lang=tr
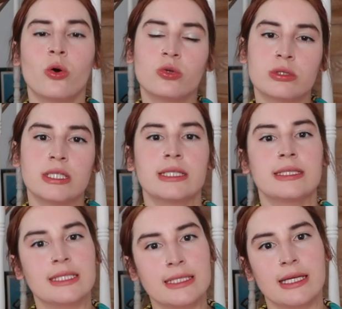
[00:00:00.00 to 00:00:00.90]
O yüzden
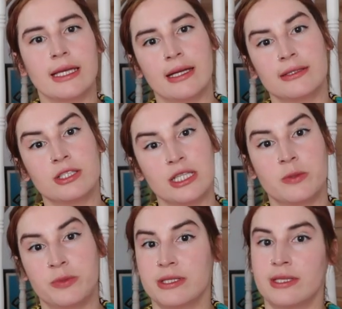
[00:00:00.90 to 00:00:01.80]
hani siz de kendi
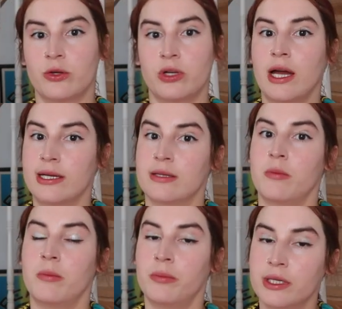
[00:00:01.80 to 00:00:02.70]
cilt tipinize göre her
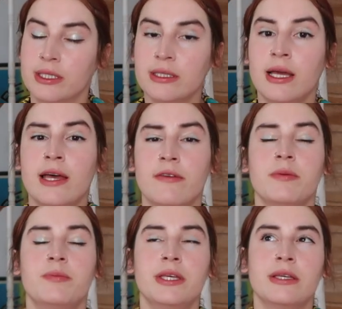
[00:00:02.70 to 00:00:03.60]
zaman bakın
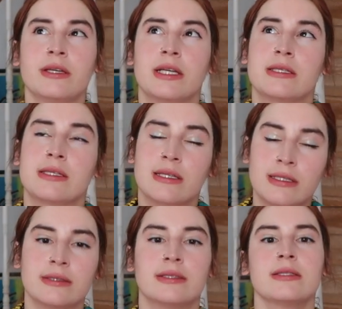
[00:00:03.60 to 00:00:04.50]
ve bir hani
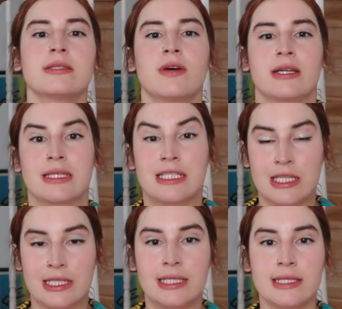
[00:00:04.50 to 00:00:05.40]
sıkıntınız varsa
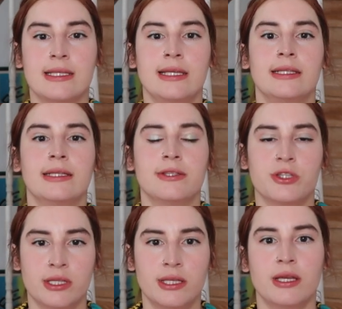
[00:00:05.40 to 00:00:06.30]
cildinizle ilgili
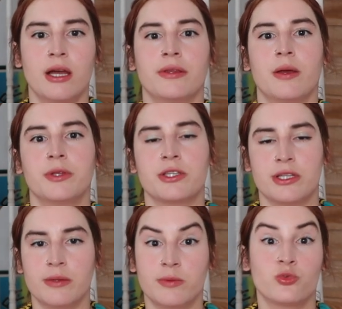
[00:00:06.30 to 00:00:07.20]
ciddi anlamda
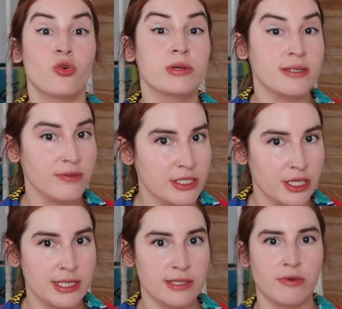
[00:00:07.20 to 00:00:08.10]
işte ne bileyim çok
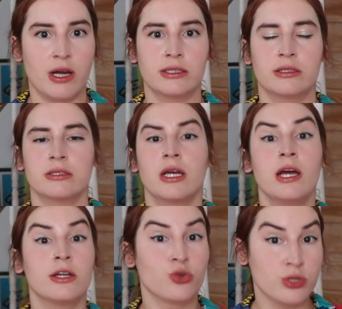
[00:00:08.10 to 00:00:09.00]
sivilceniz vardır,
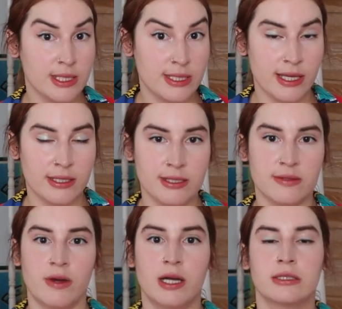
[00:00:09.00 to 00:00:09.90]

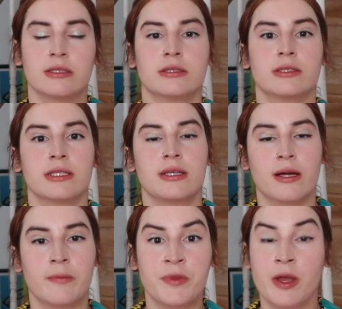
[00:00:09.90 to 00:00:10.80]
rozasayanız vardır ya
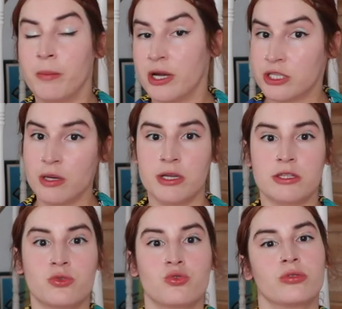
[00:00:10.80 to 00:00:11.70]
da başka
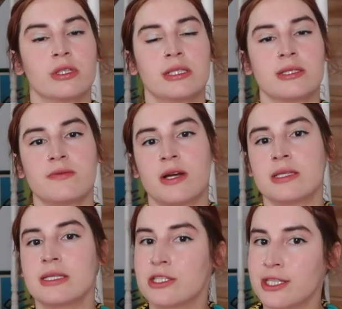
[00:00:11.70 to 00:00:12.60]
başka sorunlarınız
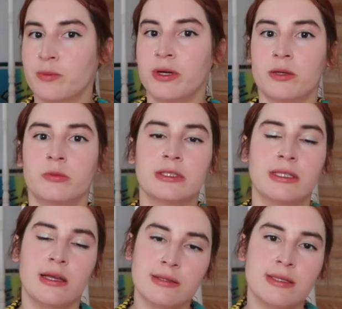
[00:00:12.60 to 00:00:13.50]
varsa hani cilt
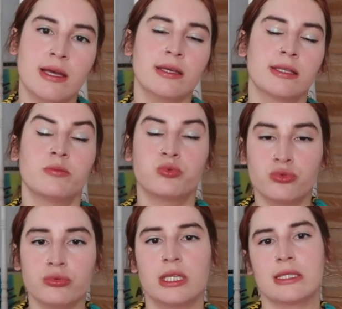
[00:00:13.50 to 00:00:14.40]
bakımındansa ya da
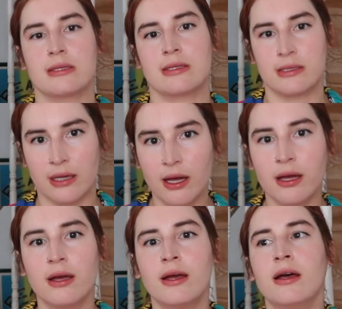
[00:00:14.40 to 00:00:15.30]
bunun yanı sıra